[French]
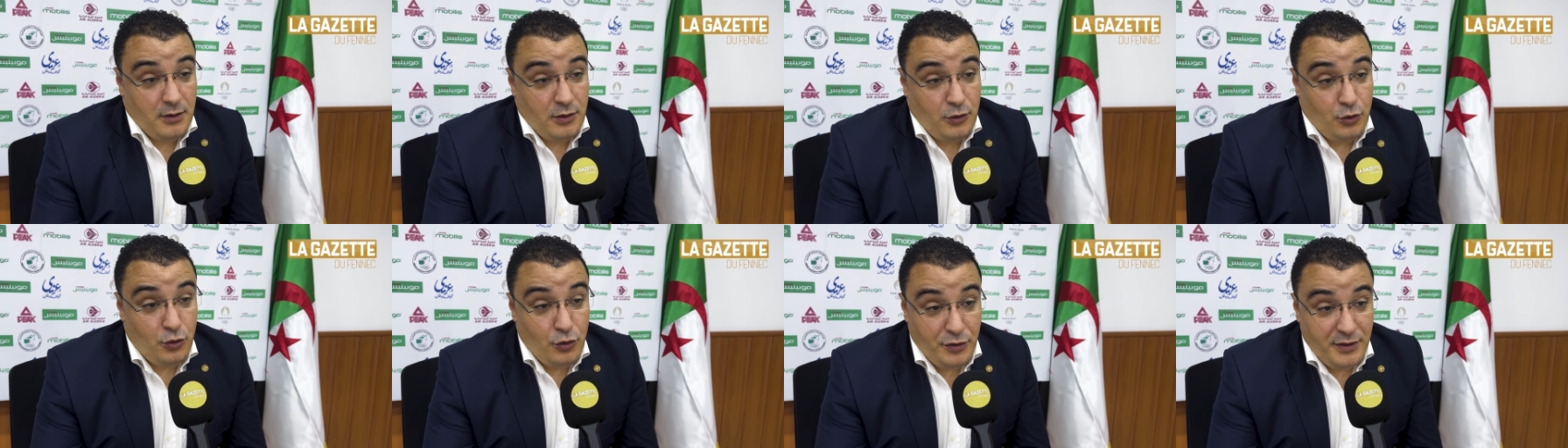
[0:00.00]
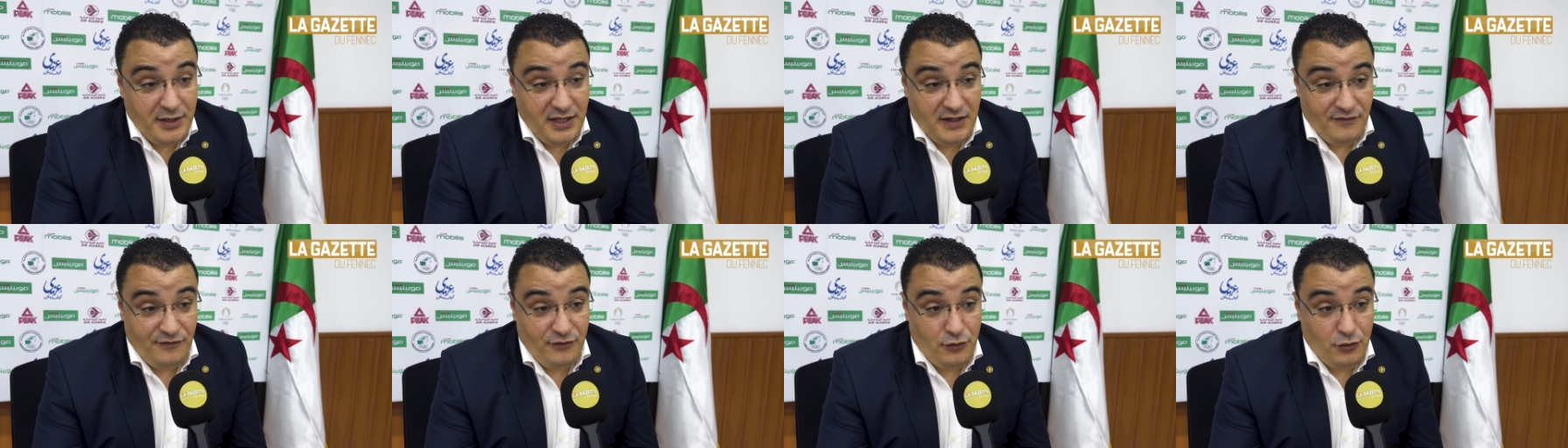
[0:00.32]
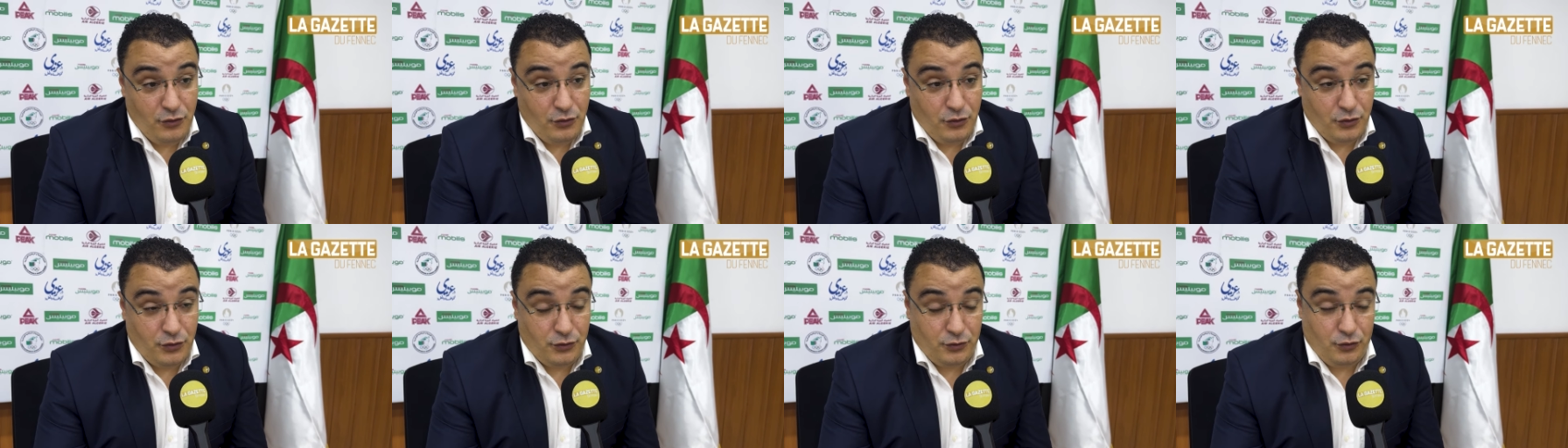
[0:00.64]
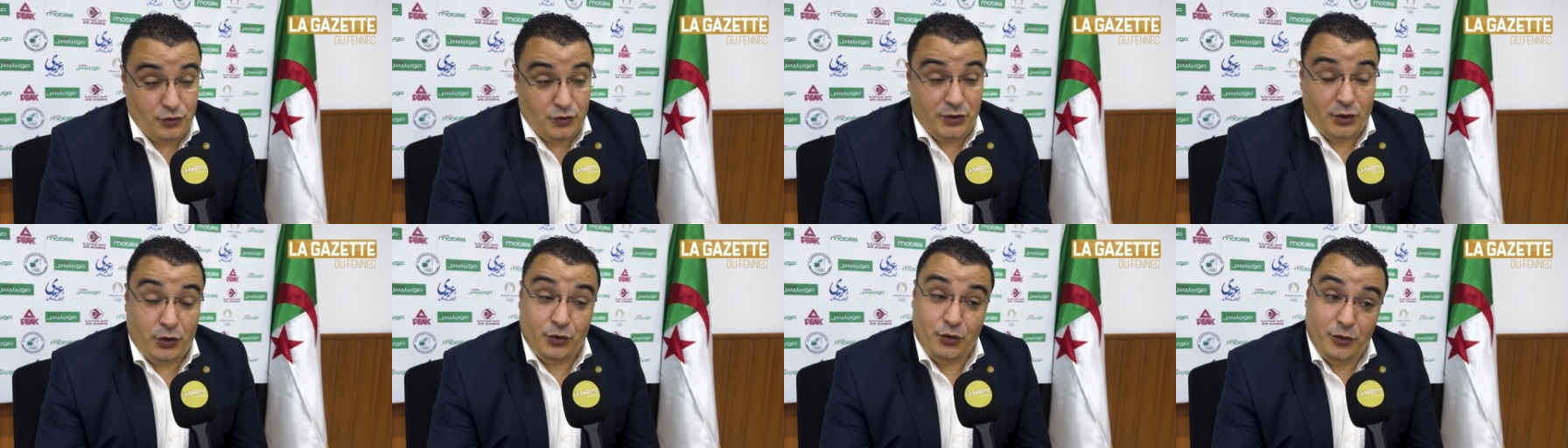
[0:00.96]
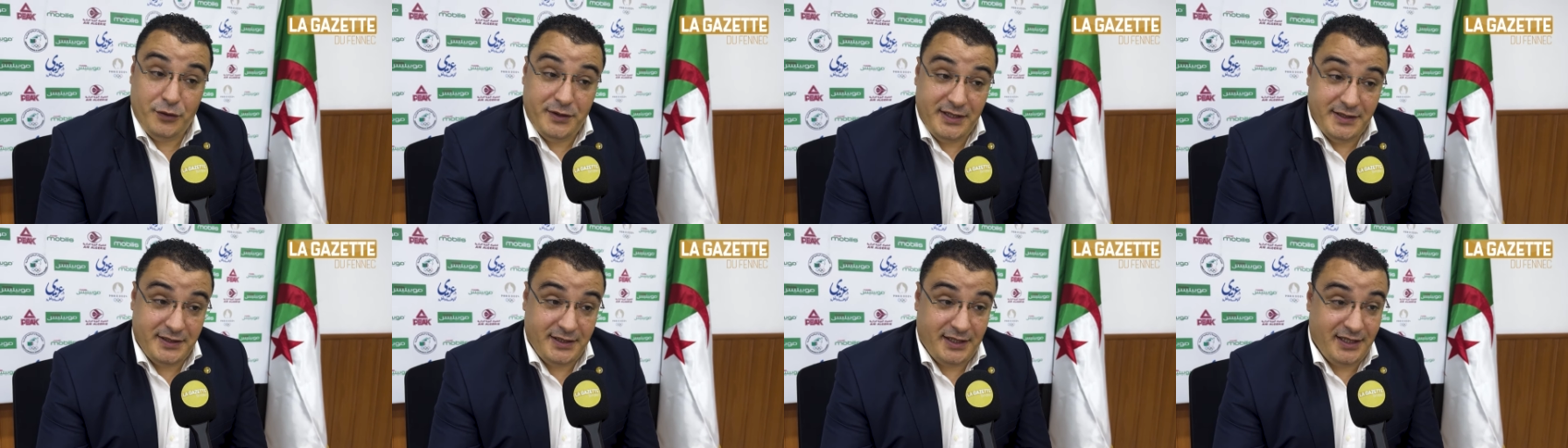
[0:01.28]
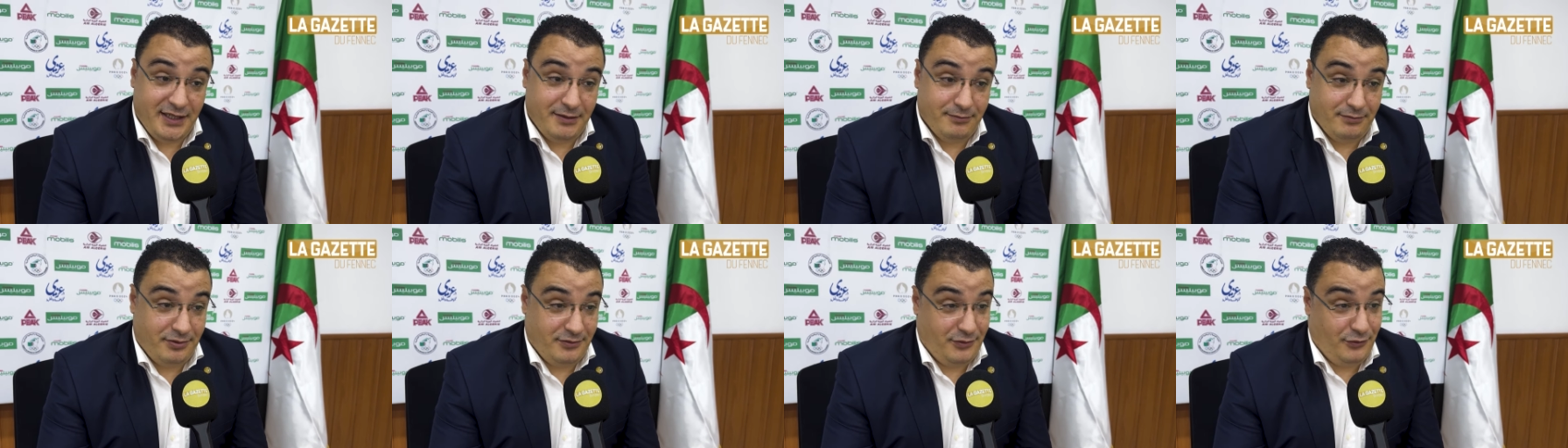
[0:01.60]
Le niveau, surtout en
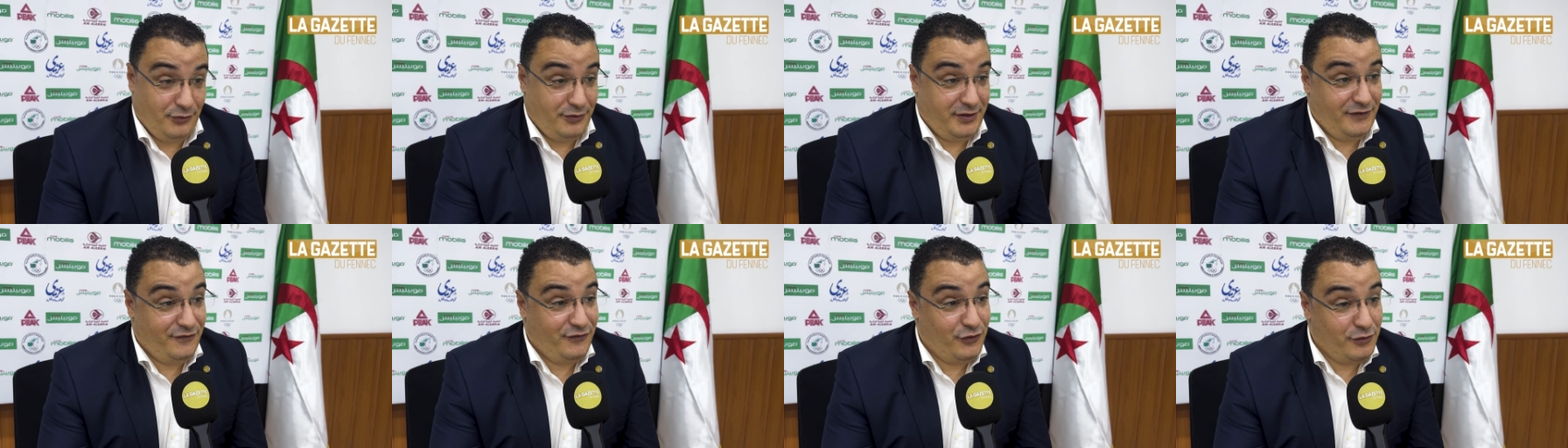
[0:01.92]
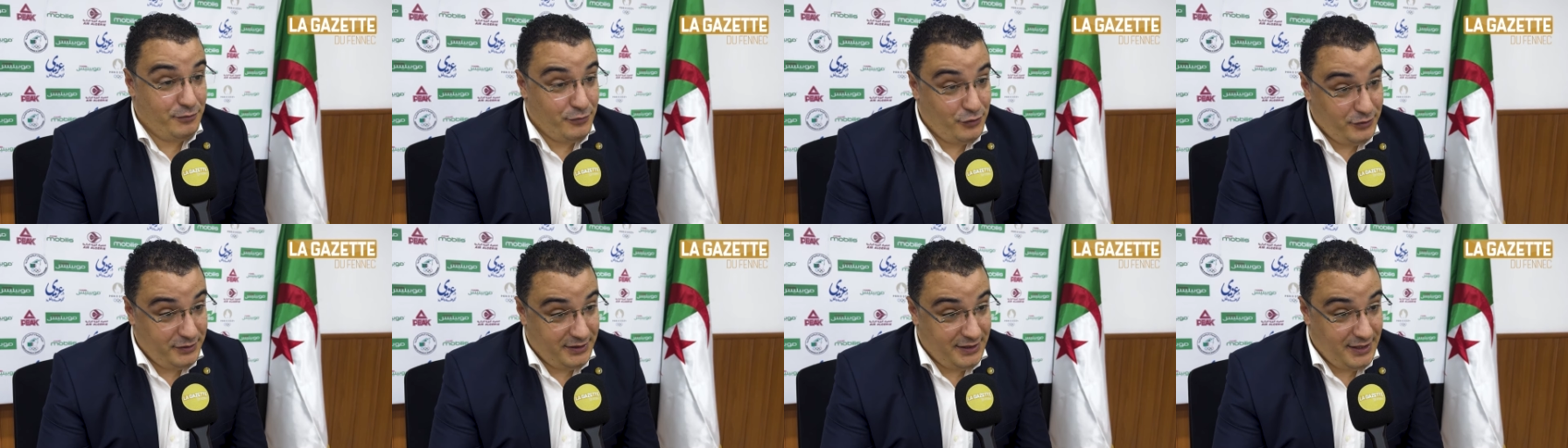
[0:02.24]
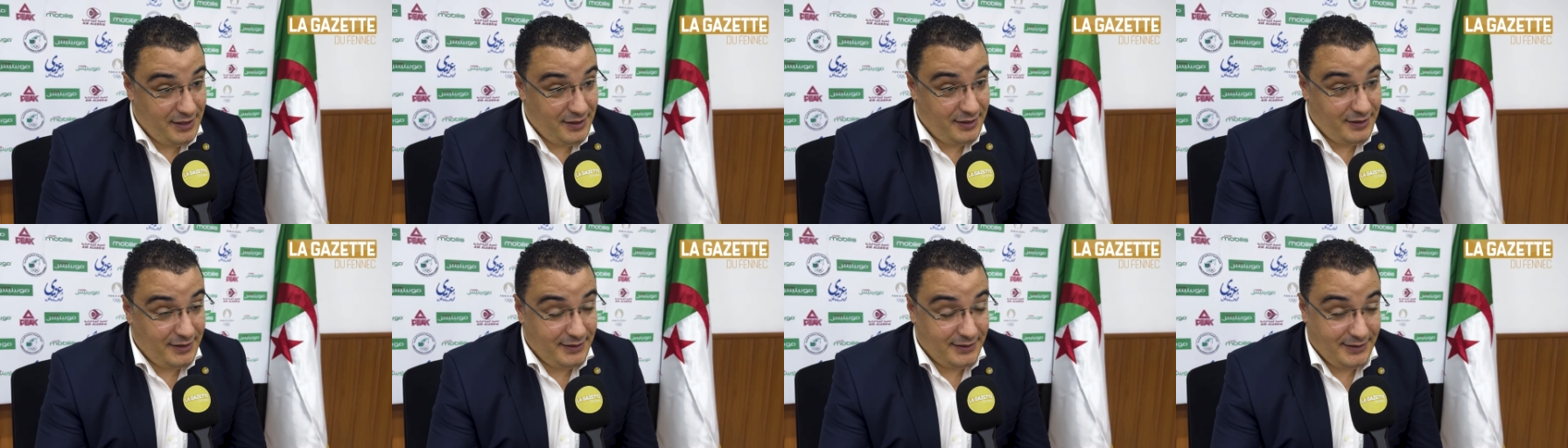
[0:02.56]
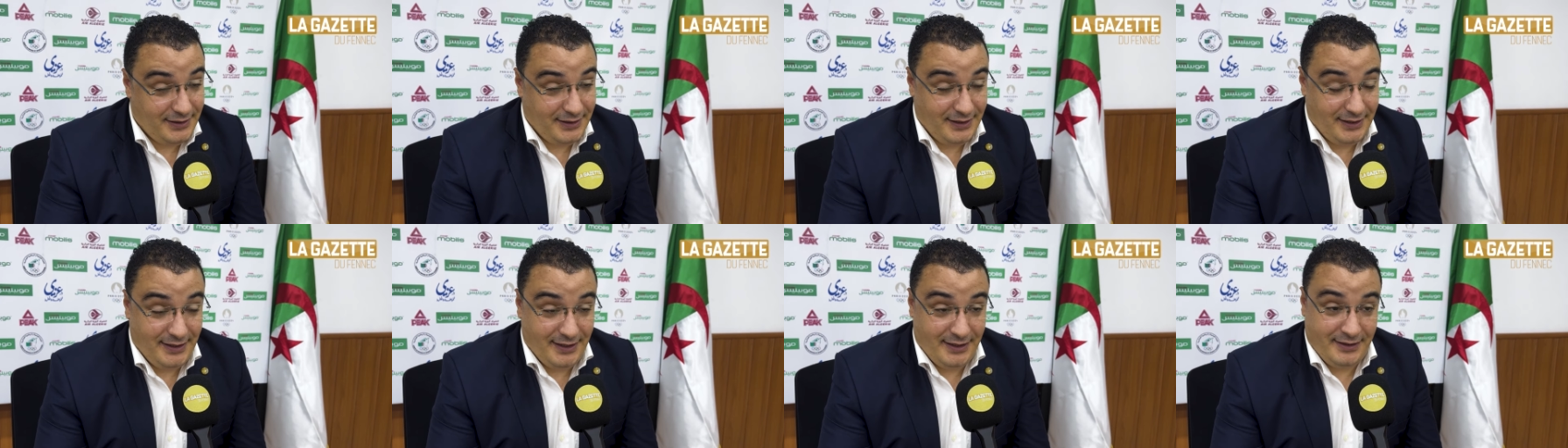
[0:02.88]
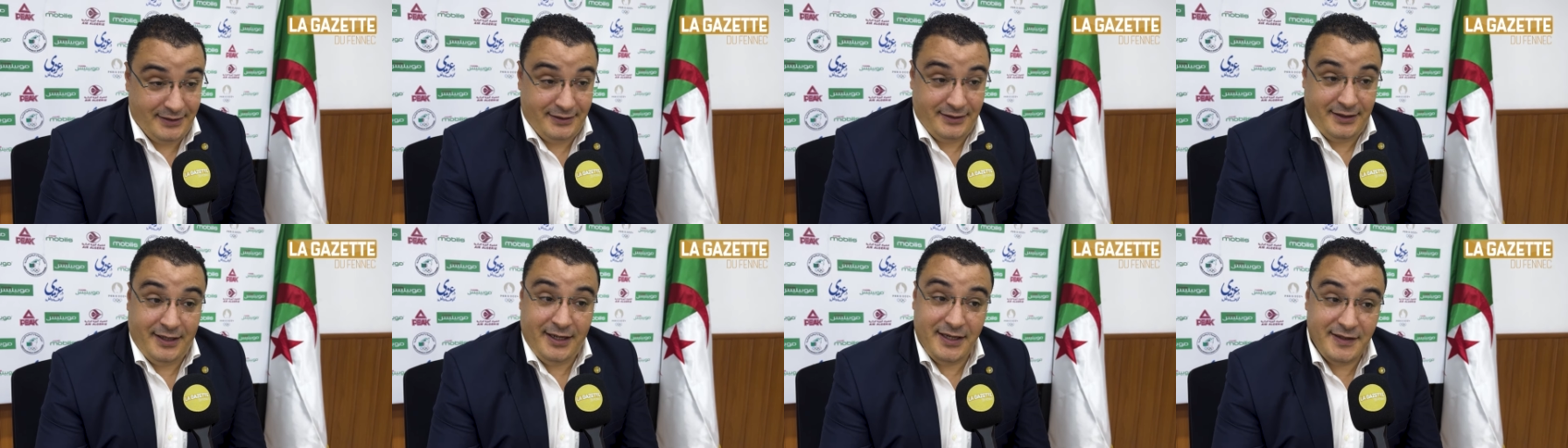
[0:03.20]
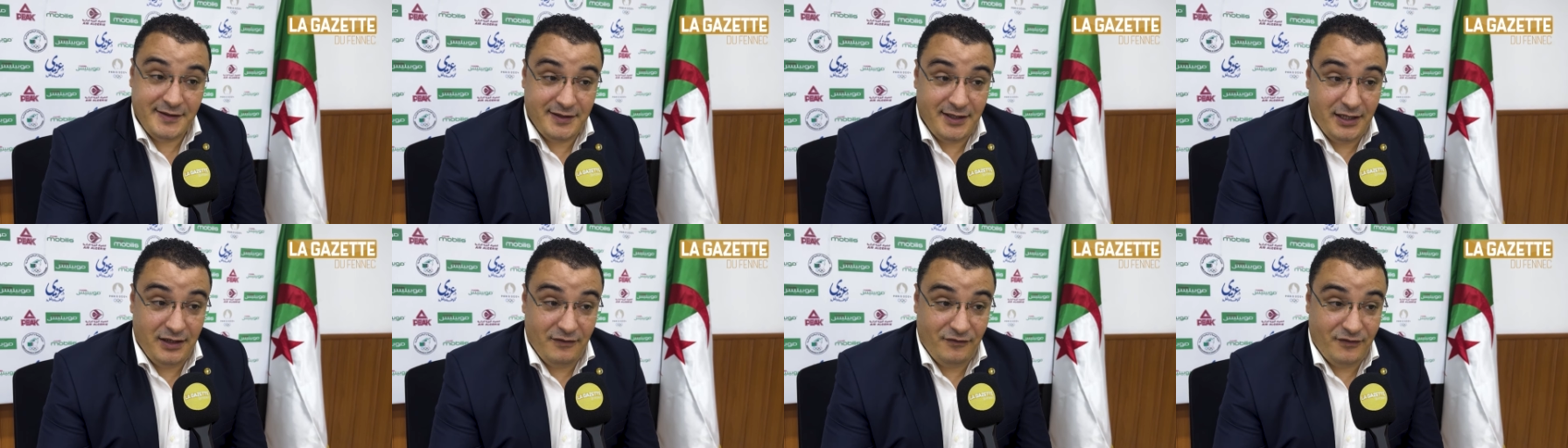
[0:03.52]
escrime, le niveau mondial, il est
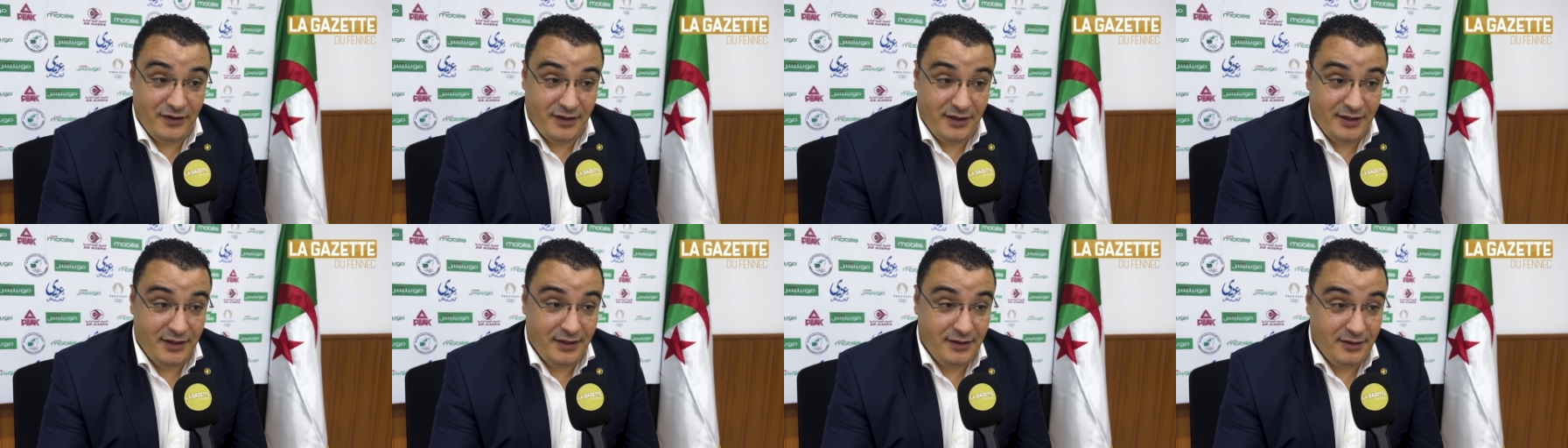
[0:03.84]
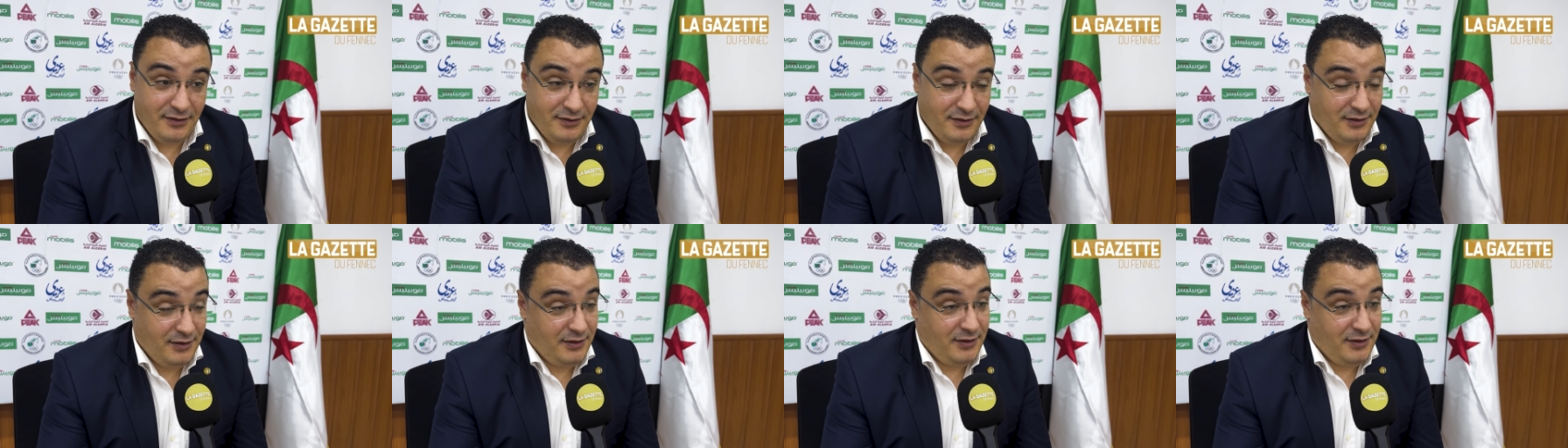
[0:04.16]
très élevé.